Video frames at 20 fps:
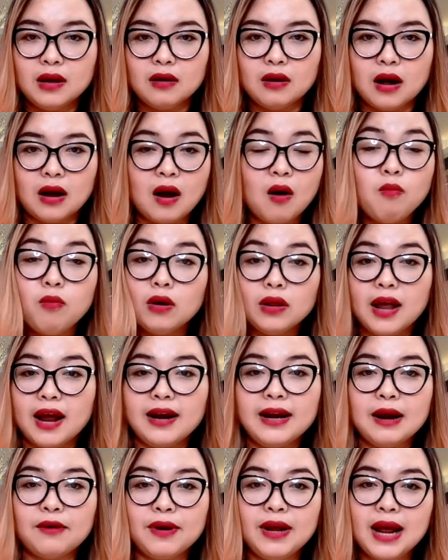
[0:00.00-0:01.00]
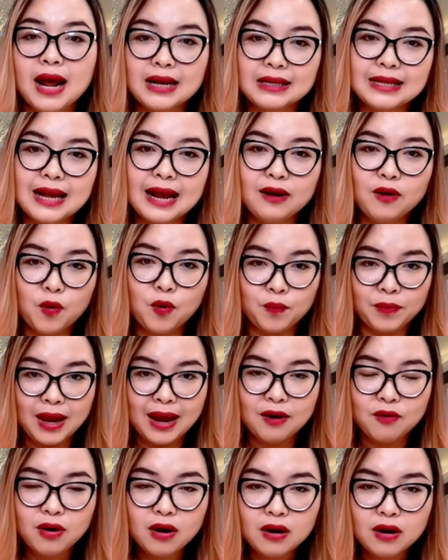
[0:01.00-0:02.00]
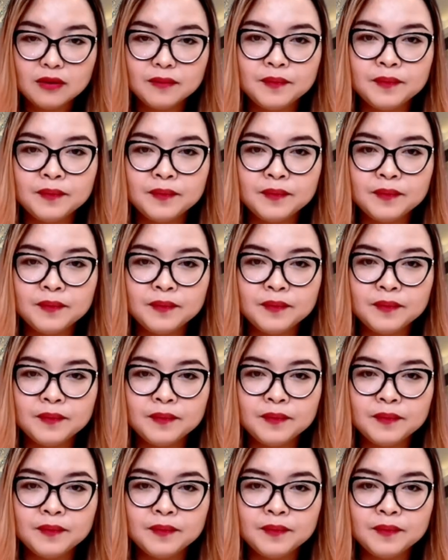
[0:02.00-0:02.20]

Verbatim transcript: à, không có thể nào đi ăn sáng cùng nhau hết